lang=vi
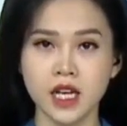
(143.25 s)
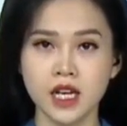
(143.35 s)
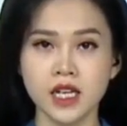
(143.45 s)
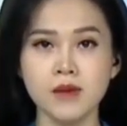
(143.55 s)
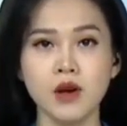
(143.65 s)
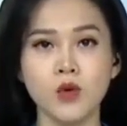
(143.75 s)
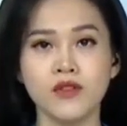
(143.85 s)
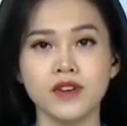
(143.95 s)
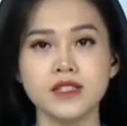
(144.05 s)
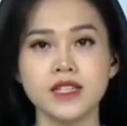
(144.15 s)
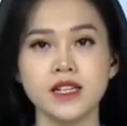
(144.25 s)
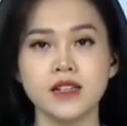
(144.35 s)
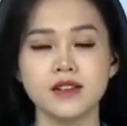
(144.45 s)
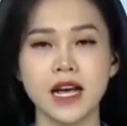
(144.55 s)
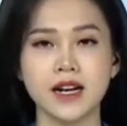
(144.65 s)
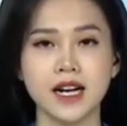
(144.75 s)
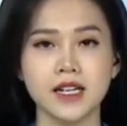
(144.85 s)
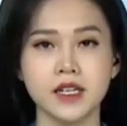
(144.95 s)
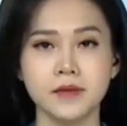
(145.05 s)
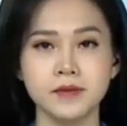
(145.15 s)
khi mà nguồn vaccine đang khan
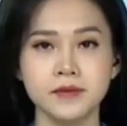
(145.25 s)
hiếm.